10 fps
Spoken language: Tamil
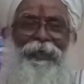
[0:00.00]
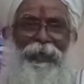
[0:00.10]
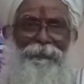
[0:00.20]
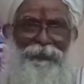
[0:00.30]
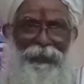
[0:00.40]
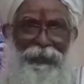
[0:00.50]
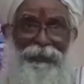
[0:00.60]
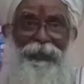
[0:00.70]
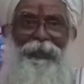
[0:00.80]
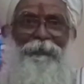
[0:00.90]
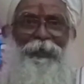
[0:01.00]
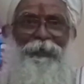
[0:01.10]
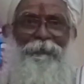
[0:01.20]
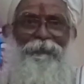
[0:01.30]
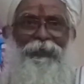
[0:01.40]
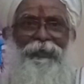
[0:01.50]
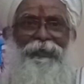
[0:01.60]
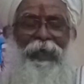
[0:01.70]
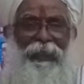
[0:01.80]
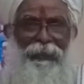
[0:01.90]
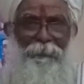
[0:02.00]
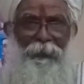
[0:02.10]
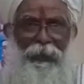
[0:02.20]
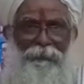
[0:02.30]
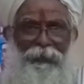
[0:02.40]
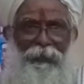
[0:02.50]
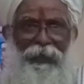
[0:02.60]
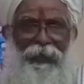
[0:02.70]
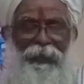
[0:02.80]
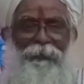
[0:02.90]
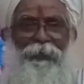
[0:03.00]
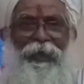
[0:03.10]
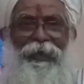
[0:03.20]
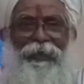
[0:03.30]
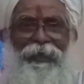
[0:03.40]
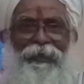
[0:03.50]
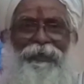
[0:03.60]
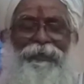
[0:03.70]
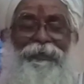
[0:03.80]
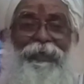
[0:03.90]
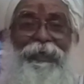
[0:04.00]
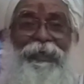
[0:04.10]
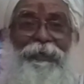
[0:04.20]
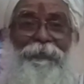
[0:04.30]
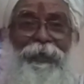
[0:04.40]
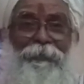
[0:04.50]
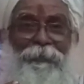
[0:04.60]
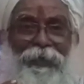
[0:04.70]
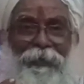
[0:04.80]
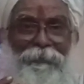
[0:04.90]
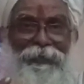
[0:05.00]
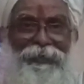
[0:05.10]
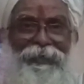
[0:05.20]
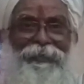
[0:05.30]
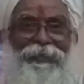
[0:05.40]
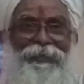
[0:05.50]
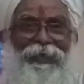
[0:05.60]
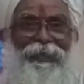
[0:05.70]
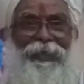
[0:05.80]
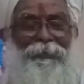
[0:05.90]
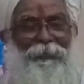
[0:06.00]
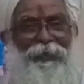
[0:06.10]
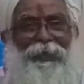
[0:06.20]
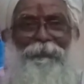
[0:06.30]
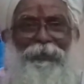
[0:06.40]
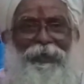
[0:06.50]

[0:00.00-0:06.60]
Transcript: நாம் செய்திருக்க வேண்டும் அந்த பிராப்தம் அடையணும்னாலே ஏற்கனவே நம்ம நன்மை செய்திருந்தால் தான் நமக்கு நன்மை